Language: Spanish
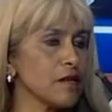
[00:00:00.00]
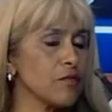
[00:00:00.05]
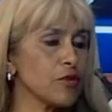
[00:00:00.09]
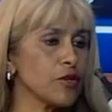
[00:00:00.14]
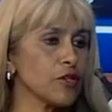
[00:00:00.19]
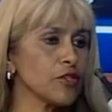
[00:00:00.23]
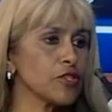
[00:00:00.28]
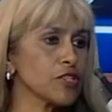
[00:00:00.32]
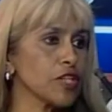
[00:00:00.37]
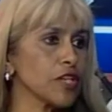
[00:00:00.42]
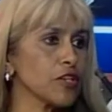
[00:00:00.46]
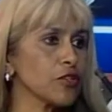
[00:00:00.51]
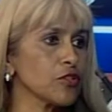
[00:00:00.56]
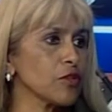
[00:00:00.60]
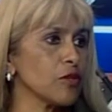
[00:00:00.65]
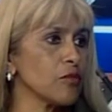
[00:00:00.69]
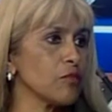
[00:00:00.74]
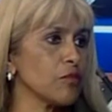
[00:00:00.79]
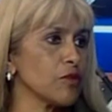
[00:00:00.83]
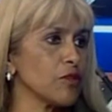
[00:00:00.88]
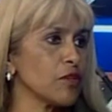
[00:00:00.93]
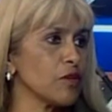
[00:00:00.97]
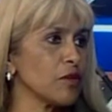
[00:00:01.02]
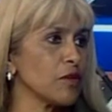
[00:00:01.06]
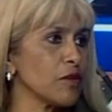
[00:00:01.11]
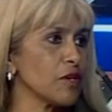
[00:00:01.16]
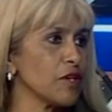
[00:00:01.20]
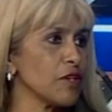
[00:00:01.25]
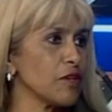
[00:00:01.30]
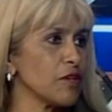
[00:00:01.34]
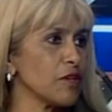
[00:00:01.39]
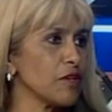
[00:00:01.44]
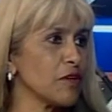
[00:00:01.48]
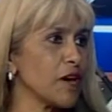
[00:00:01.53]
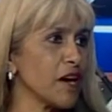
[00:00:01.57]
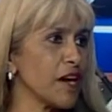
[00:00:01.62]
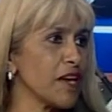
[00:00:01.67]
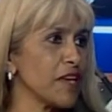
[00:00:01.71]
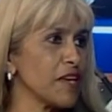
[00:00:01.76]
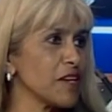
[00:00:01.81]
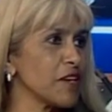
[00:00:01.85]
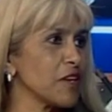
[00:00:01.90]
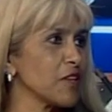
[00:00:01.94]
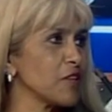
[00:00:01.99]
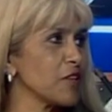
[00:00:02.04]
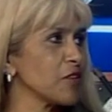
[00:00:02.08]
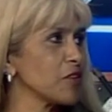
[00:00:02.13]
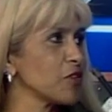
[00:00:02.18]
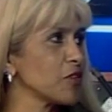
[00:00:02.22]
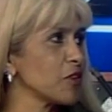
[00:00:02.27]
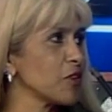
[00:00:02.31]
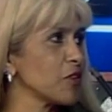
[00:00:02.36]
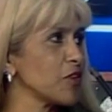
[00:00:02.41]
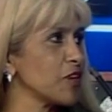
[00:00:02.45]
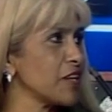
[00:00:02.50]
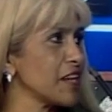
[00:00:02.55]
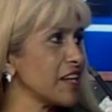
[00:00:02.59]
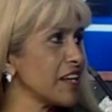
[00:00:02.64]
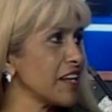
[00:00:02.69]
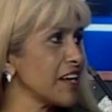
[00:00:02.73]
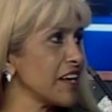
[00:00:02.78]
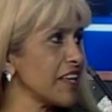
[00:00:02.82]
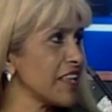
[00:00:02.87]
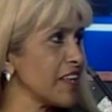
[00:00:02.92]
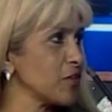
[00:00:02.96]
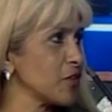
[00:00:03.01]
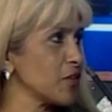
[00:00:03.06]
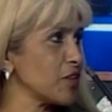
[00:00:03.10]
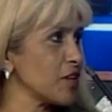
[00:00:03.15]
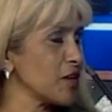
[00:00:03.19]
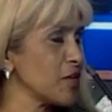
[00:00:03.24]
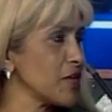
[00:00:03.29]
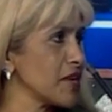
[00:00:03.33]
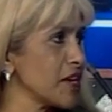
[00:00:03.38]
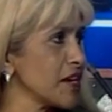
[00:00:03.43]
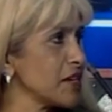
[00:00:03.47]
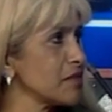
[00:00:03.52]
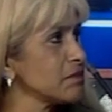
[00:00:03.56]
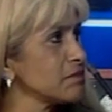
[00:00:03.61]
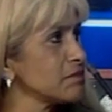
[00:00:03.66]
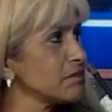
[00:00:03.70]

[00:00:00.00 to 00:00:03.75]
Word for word: el proyecto, pero bueno, ahí quedó todo en la nada todavía.